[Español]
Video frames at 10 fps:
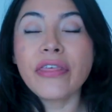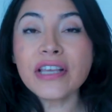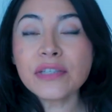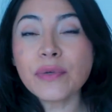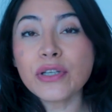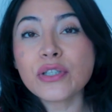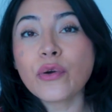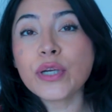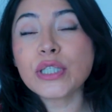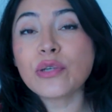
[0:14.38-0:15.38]
This video is
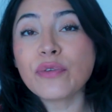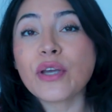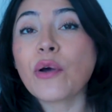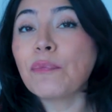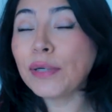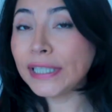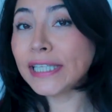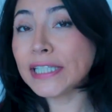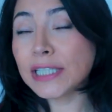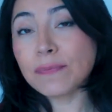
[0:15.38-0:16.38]
going to be
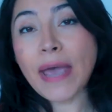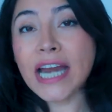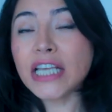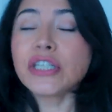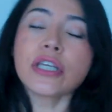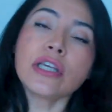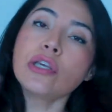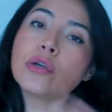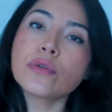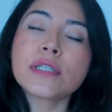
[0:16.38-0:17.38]
completely in Spanish.
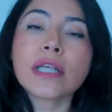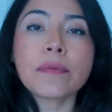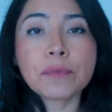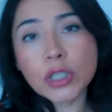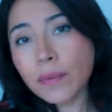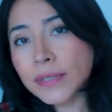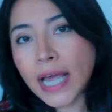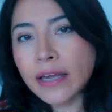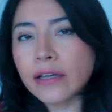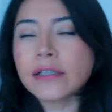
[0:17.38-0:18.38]
Use um,
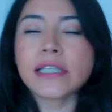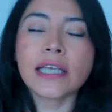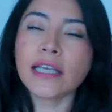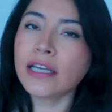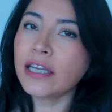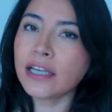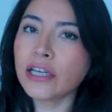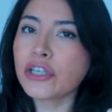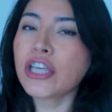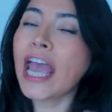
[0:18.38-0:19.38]
subtitles in
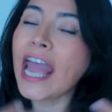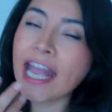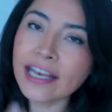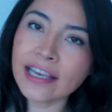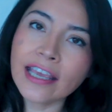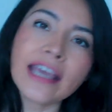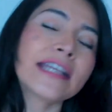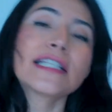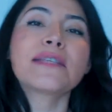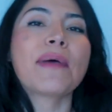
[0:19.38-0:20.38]
English and
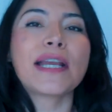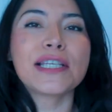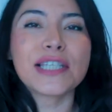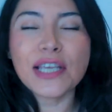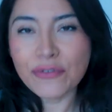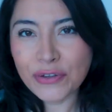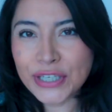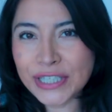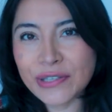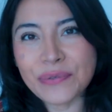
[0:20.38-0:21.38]
in Spanish if you
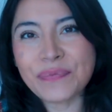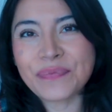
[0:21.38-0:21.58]
need to.